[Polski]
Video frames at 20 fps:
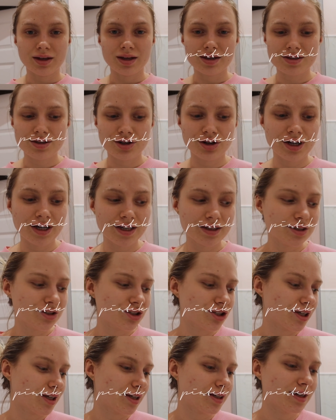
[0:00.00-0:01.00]
Jest kolejny
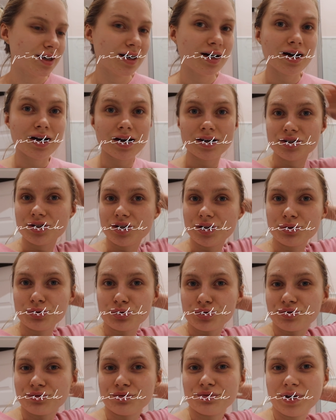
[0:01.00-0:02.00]
dzień, a raczej
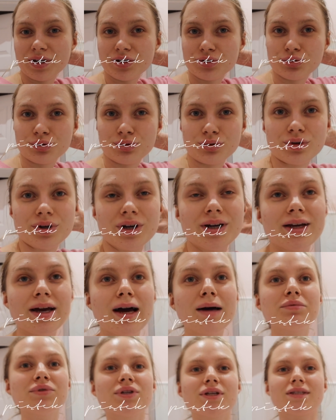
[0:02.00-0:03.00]
już wieczór.
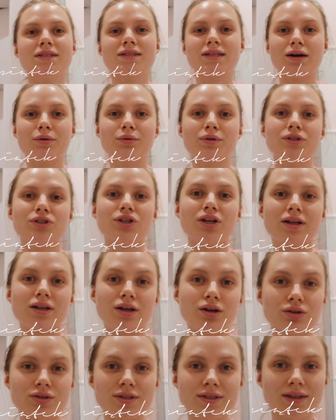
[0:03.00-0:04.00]
Ja przez cały dzień
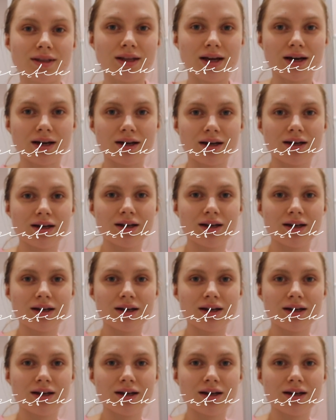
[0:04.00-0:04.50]
chodzę tak,